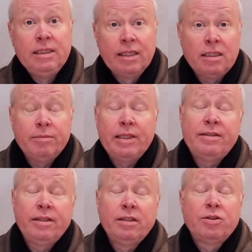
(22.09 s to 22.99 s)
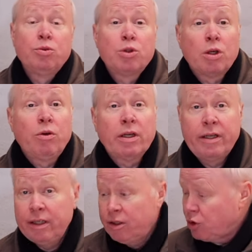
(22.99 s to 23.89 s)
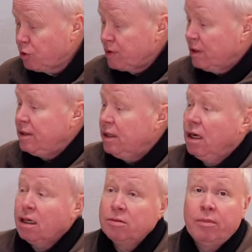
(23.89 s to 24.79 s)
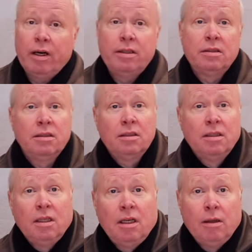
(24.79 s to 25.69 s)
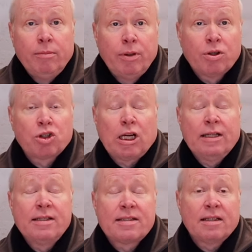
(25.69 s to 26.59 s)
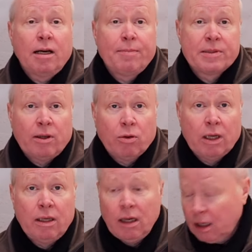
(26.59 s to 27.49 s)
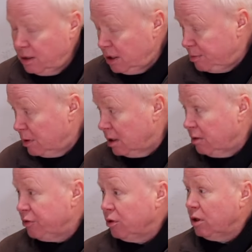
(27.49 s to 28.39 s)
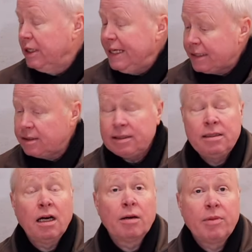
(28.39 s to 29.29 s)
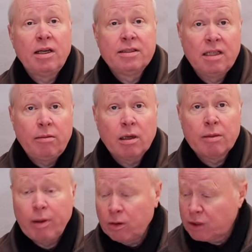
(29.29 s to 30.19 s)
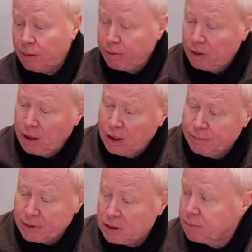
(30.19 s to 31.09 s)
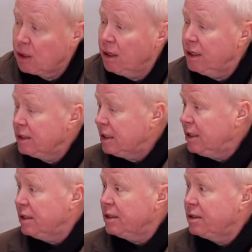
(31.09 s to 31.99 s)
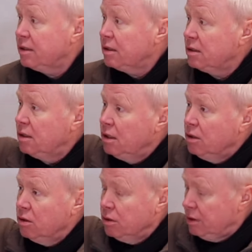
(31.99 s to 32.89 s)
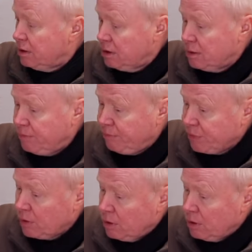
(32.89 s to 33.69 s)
Die regelmäßigen Zuschauer kennen schon seit Jahren meine Bestandsabsauganlage, die ich mir vor etlichen Jahren mal selber gebaut habe, mit einem kleinen Kercher und einem